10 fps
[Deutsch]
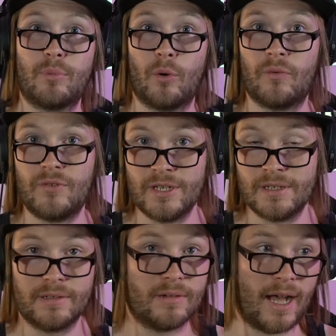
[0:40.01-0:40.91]

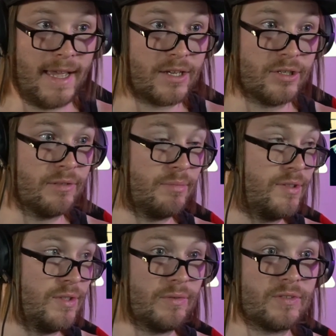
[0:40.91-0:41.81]
Profil-Icon
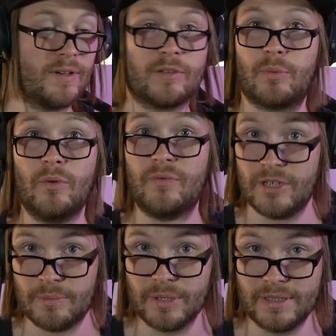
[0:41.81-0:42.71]
bzw.
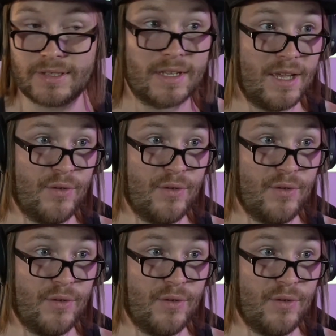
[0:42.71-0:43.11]
Profilbild.